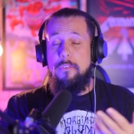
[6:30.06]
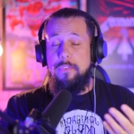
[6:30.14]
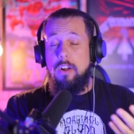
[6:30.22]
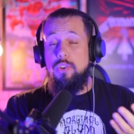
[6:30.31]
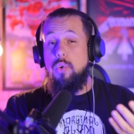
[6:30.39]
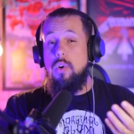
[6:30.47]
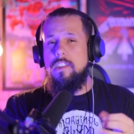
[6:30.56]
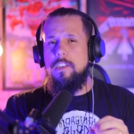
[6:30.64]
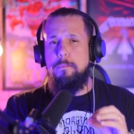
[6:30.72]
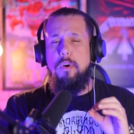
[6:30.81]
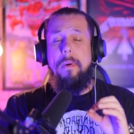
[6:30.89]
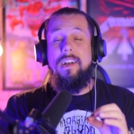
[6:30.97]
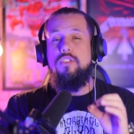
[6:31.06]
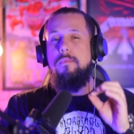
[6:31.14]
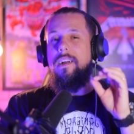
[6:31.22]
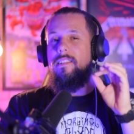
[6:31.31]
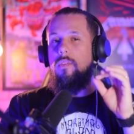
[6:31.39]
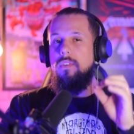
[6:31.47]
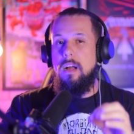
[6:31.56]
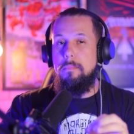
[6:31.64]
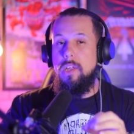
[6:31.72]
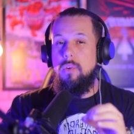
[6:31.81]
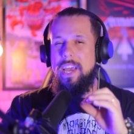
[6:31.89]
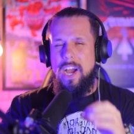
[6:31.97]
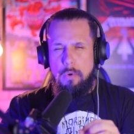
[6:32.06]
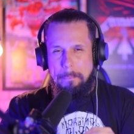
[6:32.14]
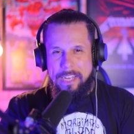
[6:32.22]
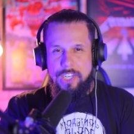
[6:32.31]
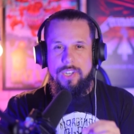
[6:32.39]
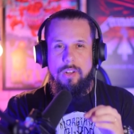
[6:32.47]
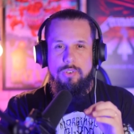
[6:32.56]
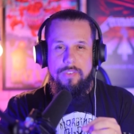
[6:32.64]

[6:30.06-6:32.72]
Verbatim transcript: Afinal de contas, por mais que o Marcelo Camelo realmente não